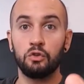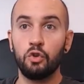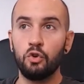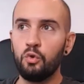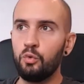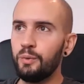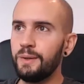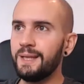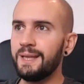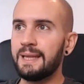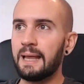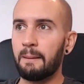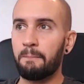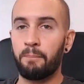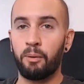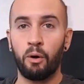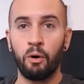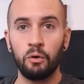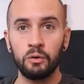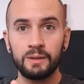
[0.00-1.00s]
de lui
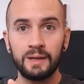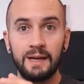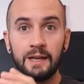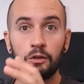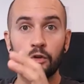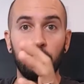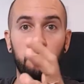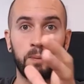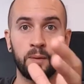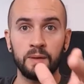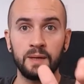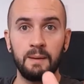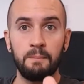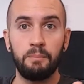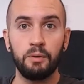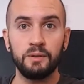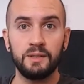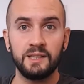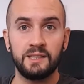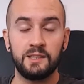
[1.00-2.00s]
d'apprendre et de prendre
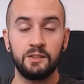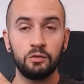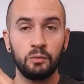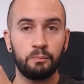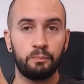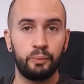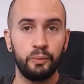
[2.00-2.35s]
les bonnes décisions